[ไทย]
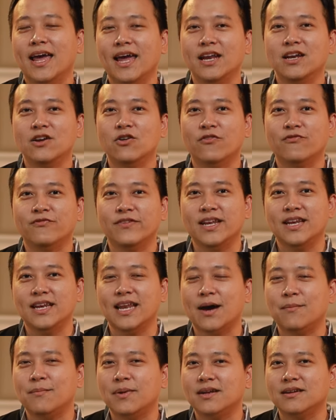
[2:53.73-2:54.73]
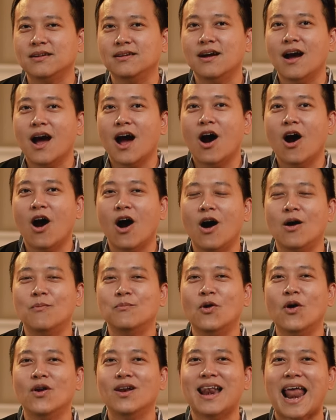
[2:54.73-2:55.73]
เอนโดฟินเนี่ยมันคือฮอร์
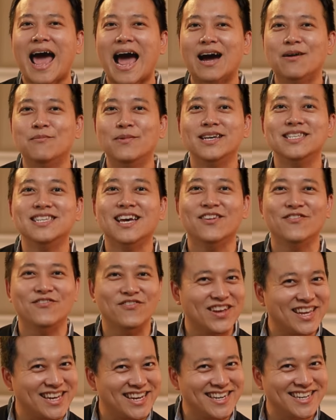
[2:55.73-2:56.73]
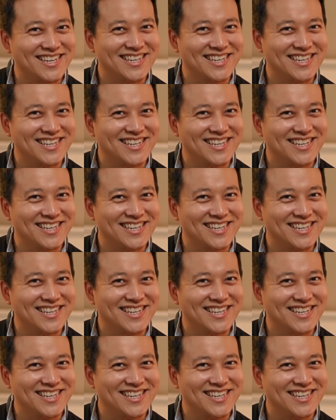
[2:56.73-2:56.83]
โมนหลั่งเมื่อฉันฟิน